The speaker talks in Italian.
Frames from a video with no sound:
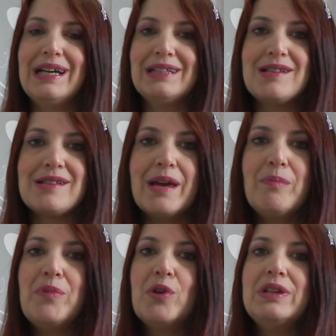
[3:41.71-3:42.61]
ad
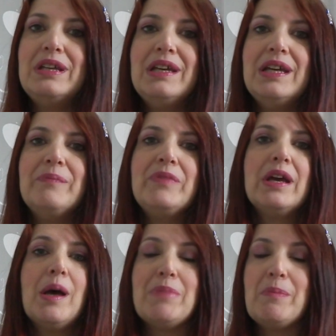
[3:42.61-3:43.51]
esempio di
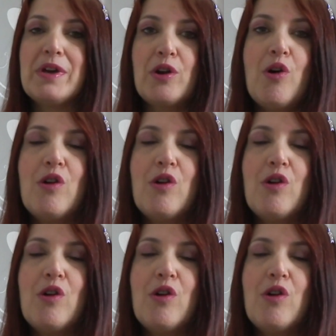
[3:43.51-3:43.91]
pepe